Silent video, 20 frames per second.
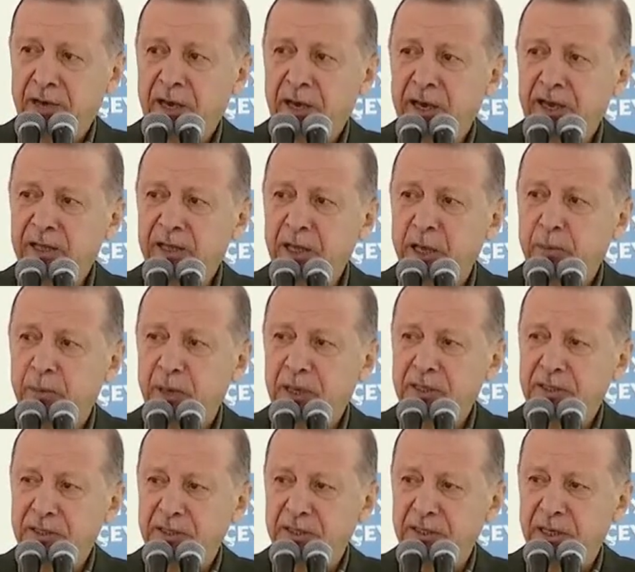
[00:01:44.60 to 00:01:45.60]
ve
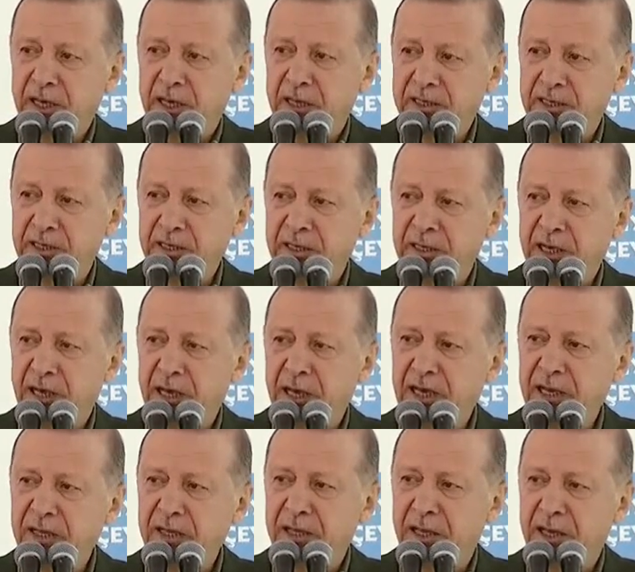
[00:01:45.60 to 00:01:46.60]
HDP zihniyetinin
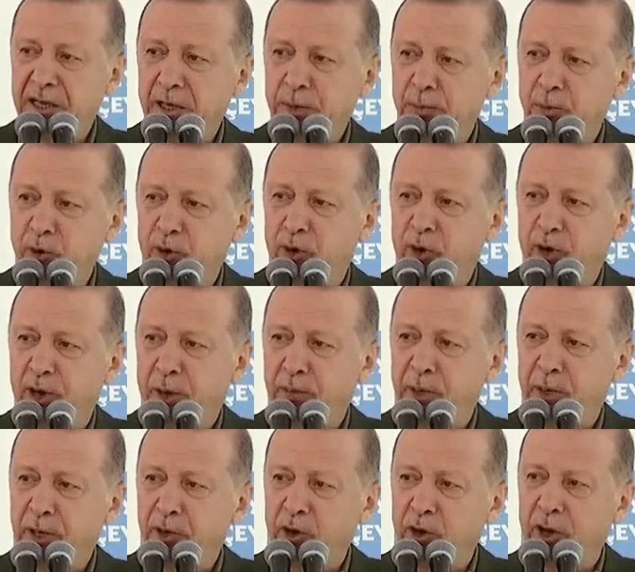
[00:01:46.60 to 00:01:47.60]
elindeki
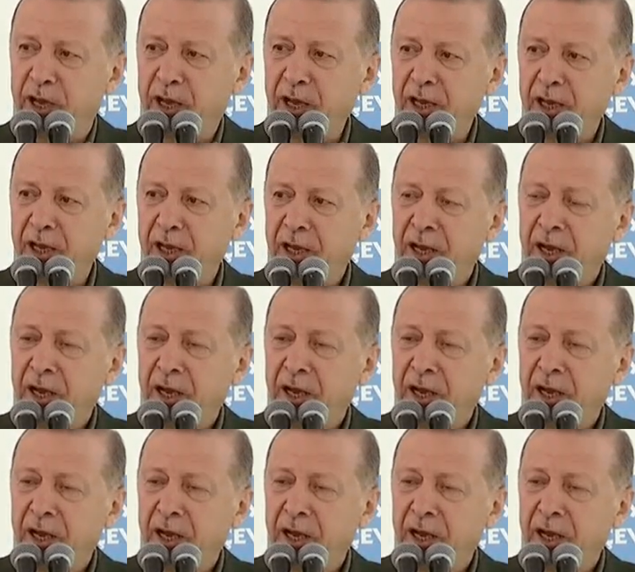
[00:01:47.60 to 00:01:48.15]
programa göre